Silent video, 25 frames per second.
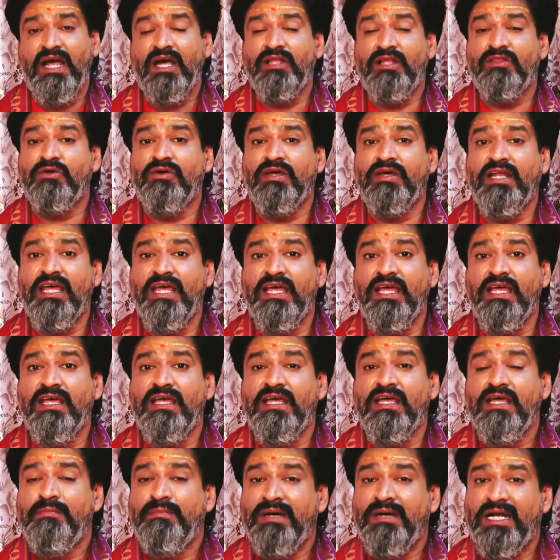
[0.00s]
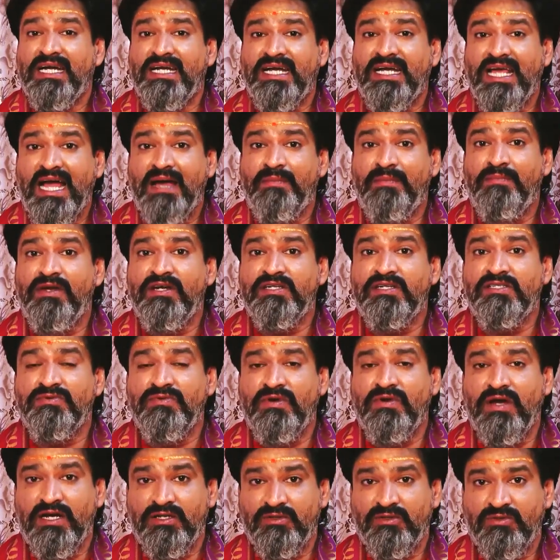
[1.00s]
అందుకనే మనం ట్యాబ్లెట్స్
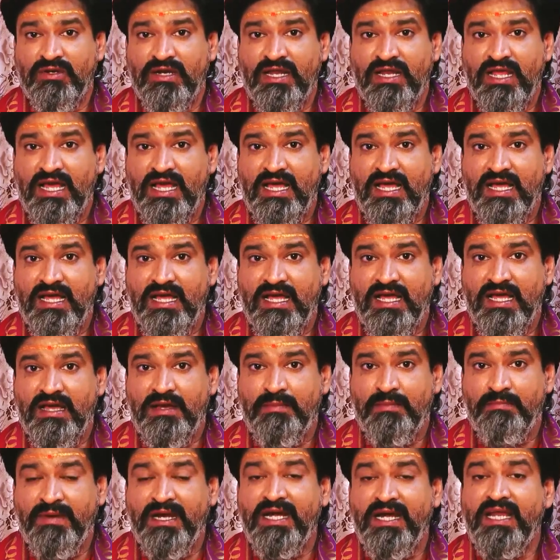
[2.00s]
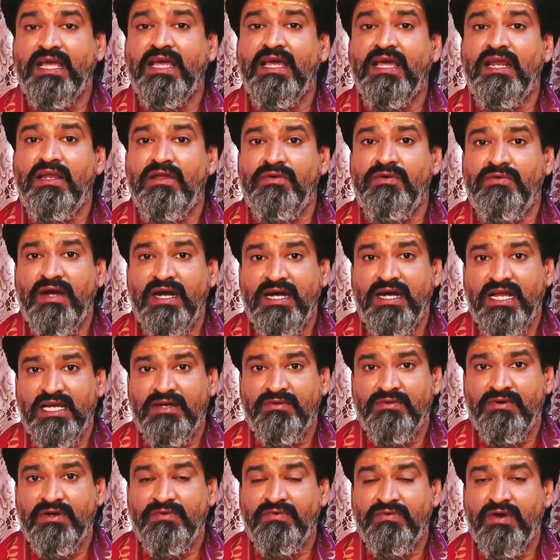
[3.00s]
వాడుతున్న మెడికల్
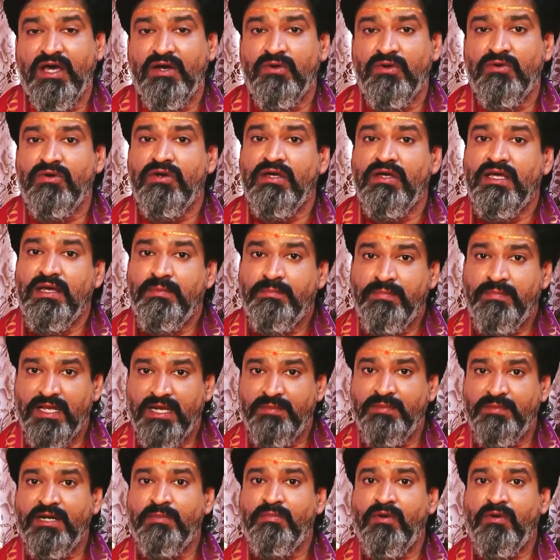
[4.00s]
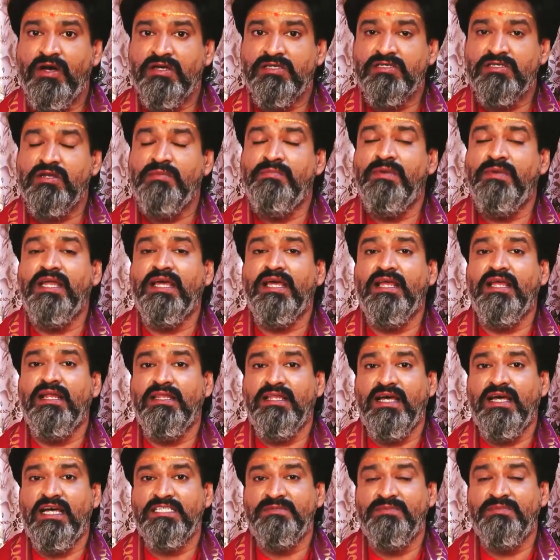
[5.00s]
వాడేటువంటి వారు పిరమిడ్ బాక్స్లో
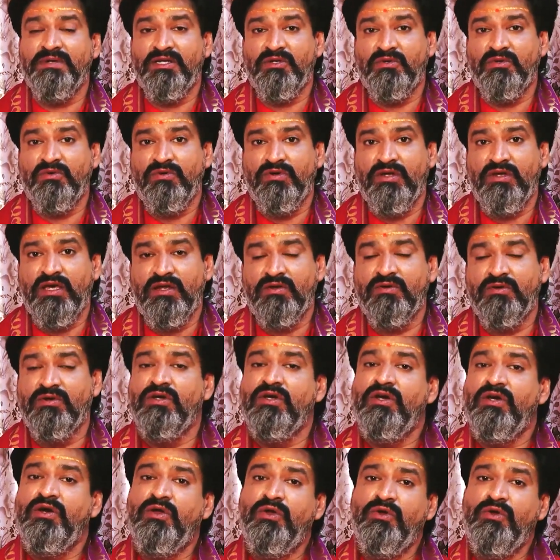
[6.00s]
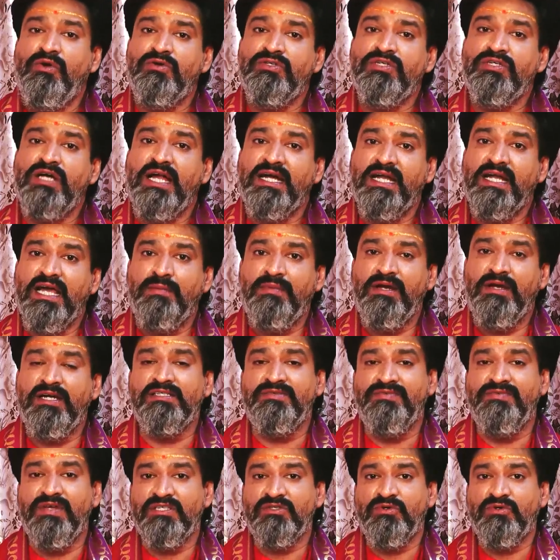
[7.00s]
మెడికల్ని దాచిపెట్టుకుంటారు రోజు ఆ
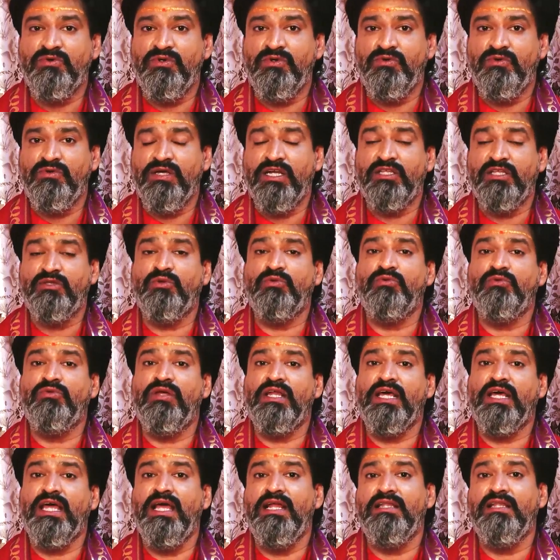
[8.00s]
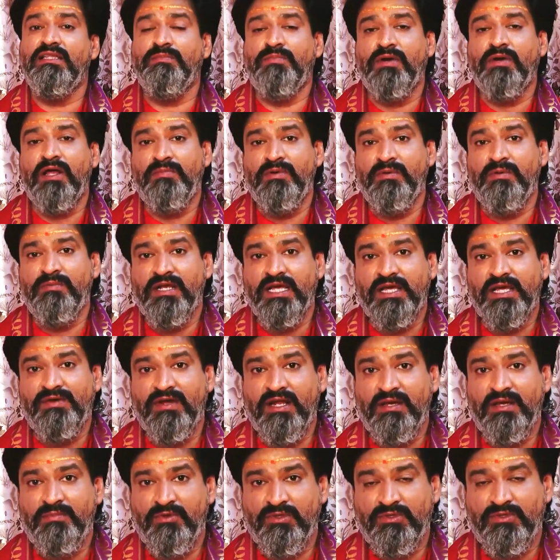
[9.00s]
ట్యాబ్లెట్స్ వేసుకుంటూ ఉంటారు తొందరగా హెల్త్ ప్రాబ్లం
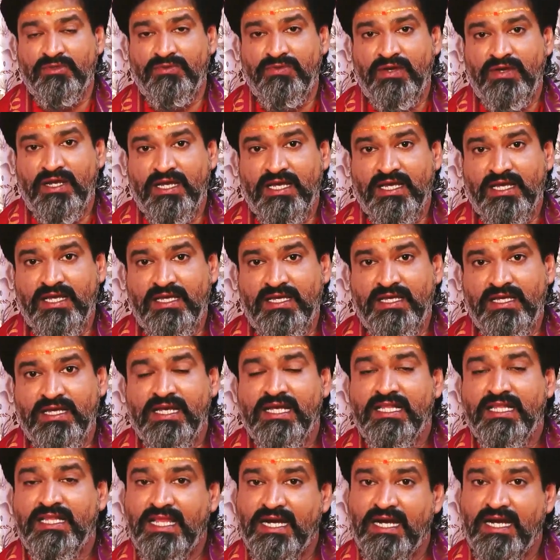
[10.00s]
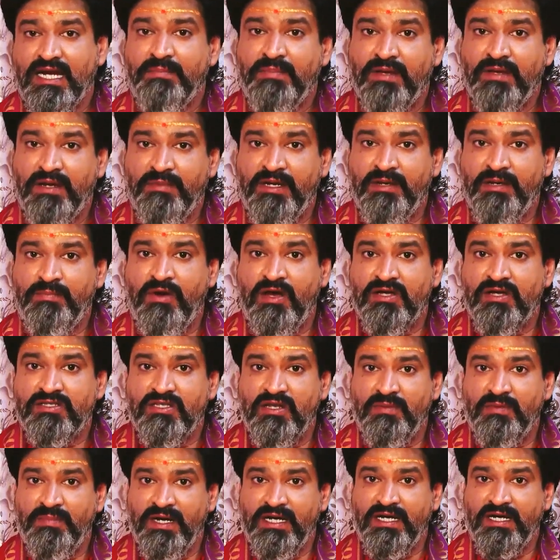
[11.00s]
రికవర్ అయిపోతుంది వాళ్ళకి దీనికంటే పిరమిడ్
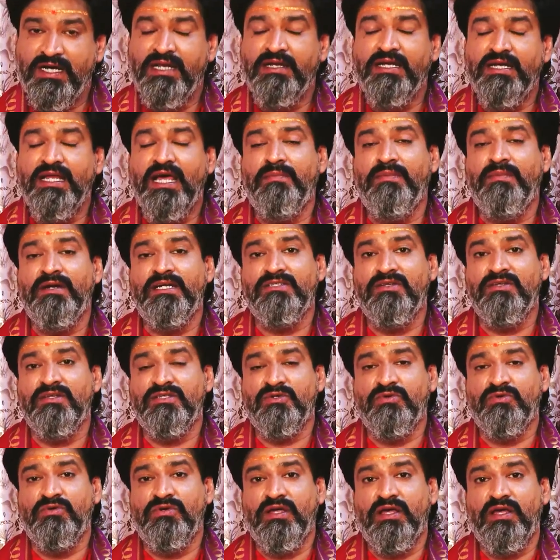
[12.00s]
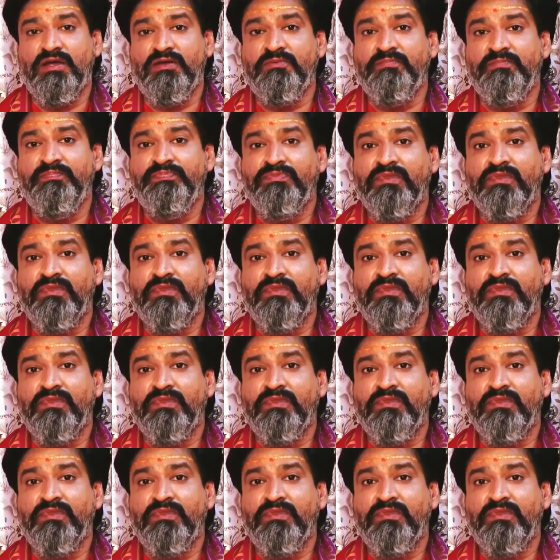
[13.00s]
బాక్స్లో పెట్టి ట్యాబ్లెట్స్ వేసుకుంటారు